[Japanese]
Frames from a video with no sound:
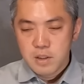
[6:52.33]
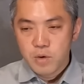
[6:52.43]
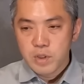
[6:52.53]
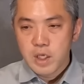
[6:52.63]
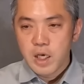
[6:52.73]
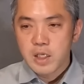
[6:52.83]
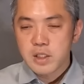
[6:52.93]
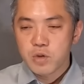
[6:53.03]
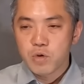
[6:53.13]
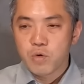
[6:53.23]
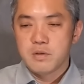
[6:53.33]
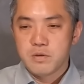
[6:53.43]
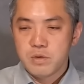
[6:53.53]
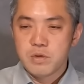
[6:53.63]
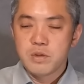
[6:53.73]
いろんなアイアンセット
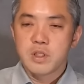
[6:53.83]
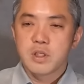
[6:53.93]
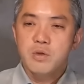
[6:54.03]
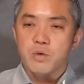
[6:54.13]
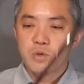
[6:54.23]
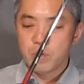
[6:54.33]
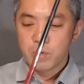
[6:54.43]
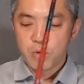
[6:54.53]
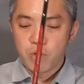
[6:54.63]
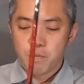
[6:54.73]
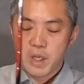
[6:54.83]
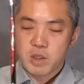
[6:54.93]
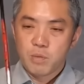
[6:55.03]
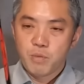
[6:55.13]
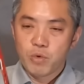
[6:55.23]
打つんですけどちょっとこう
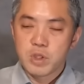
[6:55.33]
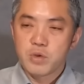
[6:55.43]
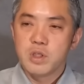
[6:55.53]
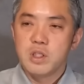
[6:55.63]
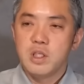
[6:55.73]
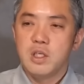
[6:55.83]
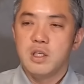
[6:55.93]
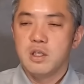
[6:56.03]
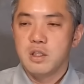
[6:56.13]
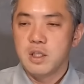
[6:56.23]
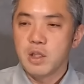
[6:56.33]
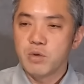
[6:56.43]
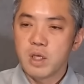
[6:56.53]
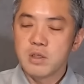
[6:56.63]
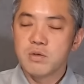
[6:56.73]
パッと持った時になん
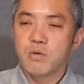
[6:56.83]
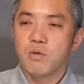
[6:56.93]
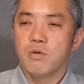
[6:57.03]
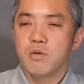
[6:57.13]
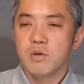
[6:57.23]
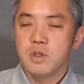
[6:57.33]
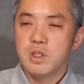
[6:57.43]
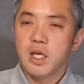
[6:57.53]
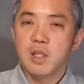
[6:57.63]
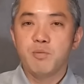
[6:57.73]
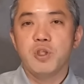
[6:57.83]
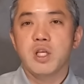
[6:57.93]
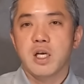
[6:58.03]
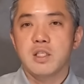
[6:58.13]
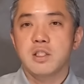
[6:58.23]
となくこう左向い
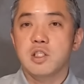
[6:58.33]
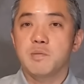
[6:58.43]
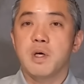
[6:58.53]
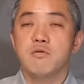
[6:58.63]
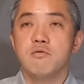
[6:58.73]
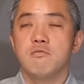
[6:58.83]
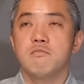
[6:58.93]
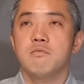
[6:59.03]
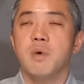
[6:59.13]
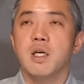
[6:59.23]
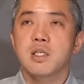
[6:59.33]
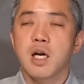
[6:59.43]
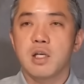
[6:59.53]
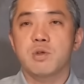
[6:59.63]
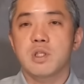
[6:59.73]
て感じてしまう、まあ、引っ
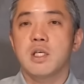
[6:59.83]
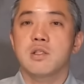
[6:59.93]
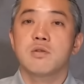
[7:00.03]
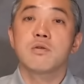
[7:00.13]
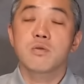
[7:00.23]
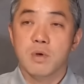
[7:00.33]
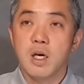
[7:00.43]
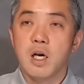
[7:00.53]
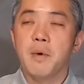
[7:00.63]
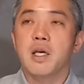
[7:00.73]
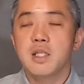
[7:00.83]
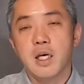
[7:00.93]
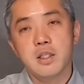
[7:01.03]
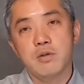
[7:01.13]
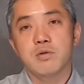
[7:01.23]
かかりそうな気がするとか、まあ、
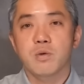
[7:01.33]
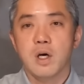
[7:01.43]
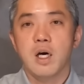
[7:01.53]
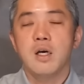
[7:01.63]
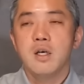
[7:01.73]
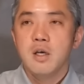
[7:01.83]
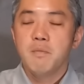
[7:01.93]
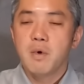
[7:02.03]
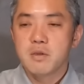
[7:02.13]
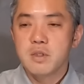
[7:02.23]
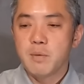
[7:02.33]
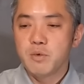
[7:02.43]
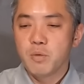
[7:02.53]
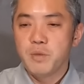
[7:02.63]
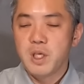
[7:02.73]
開いてるとか、まあ、
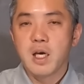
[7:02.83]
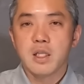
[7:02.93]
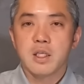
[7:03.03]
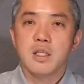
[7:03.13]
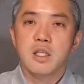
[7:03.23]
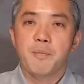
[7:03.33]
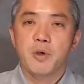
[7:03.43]
クラブの見え方って